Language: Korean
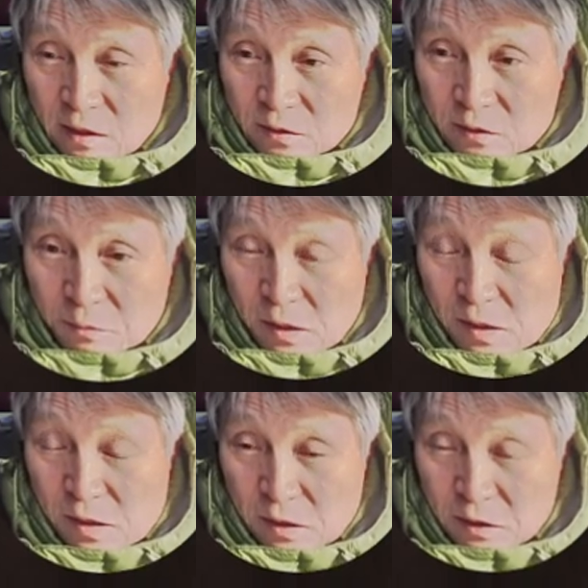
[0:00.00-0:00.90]

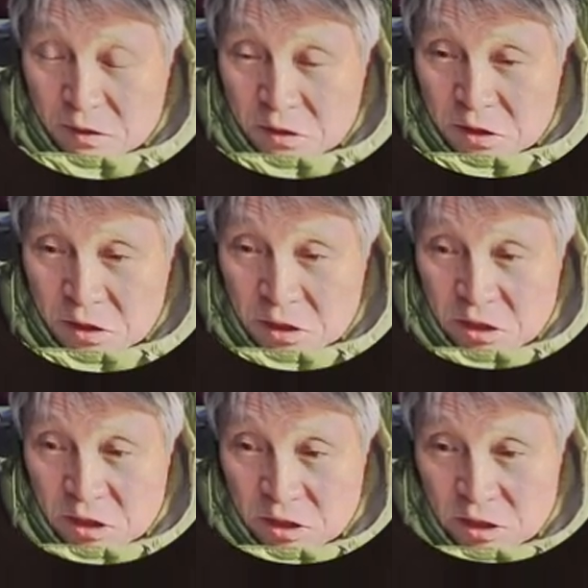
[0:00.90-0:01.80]
정말 그
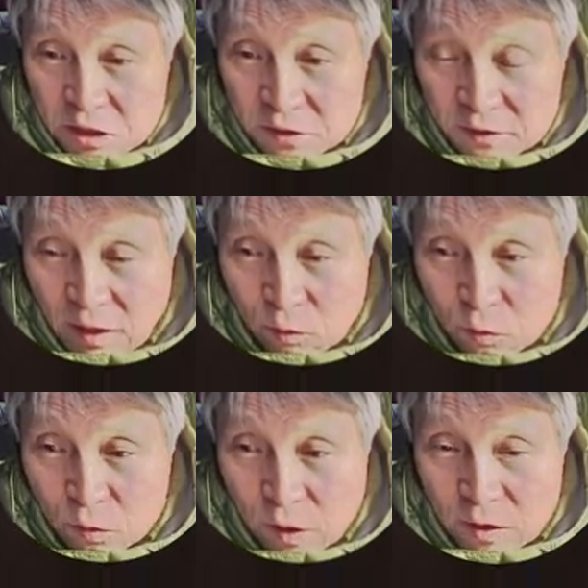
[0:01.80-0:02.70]
정치는
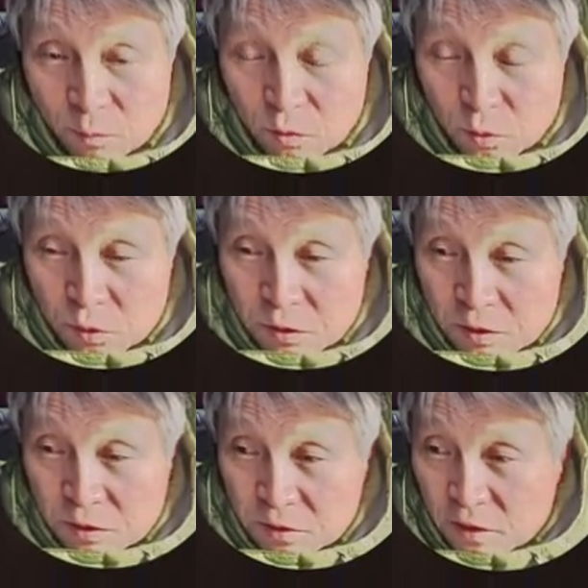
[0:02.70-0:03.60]
낙후되어 있는
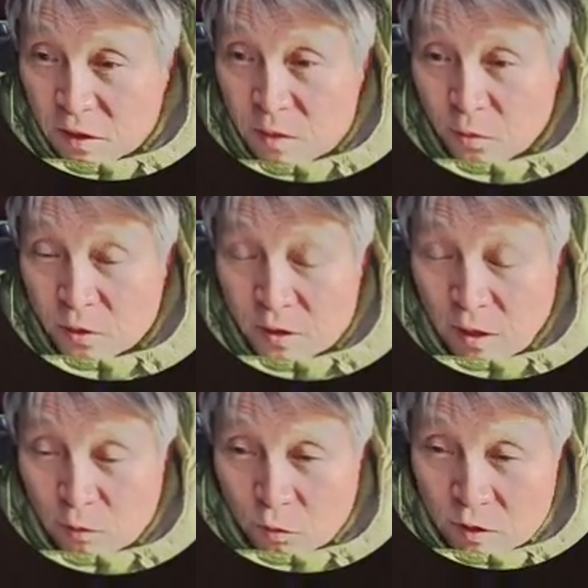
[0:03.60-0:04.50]
부분들은 일본이나
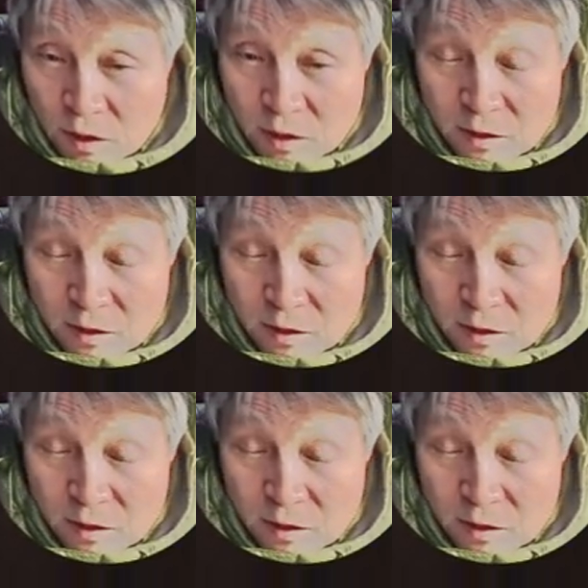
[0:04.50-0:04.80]
한국이나